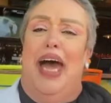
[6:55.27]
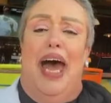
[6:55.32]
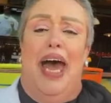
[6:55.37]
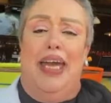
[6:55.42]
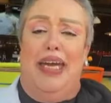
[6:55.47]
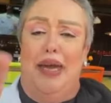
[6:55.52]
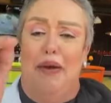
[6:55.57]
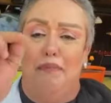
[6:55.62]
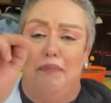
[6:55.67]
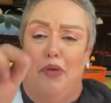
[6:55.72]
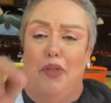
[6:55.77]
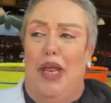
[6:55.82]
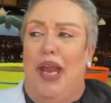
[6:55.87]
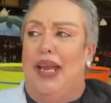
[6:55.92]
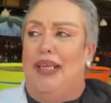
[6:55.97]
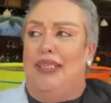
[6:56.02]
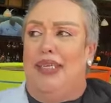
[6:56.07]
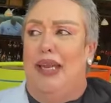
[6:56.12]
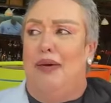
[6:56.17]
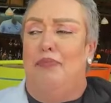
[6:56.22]
Hay que
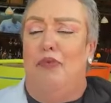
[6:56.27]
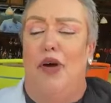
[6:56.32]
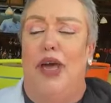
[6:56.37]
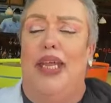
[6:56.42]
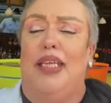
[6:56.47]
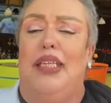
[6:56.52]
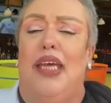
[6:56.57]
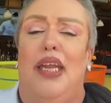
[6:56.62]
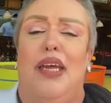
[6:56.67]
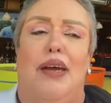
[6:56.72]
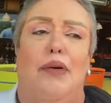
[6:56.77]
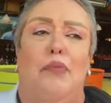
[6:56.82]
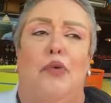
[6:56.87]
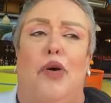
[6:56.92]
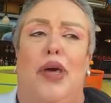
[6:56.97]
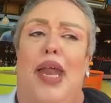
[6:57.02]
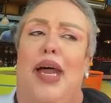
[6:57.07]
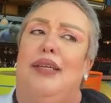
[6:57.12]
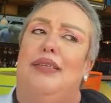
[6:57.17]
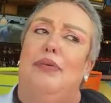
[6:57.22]
empoderarse, las mujeres tienen que
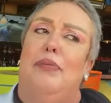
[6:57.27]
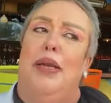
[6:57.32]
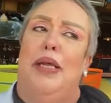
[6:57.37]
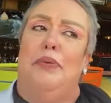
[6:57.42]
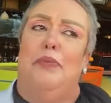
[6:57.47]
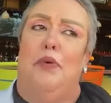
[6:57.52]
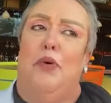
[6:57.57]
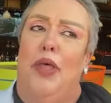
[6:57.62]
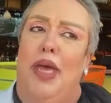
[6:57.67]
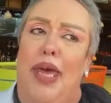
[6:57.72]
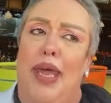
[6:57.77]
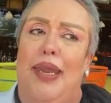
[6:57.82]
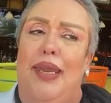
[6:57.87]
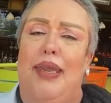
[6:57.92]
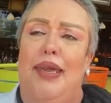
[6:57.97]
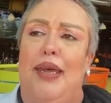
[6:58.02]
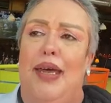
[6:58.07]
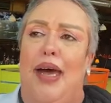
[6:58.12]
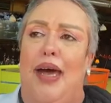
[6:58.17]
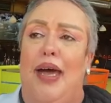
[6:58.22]
empoderarse para poder